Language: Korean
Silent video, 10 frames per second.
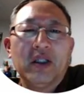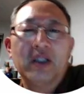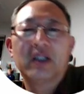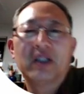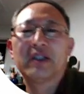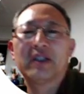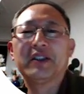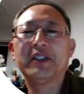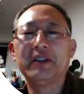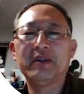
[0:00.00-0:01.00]
그래서
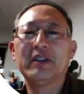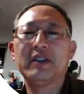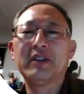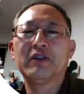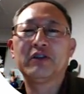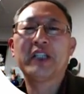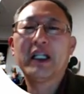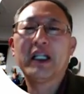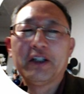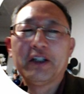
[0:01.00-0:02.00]
이런 주장을
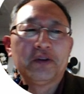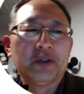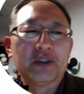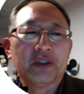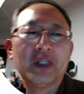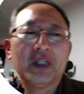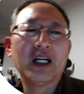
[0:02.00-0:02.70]
할 수 있습니다.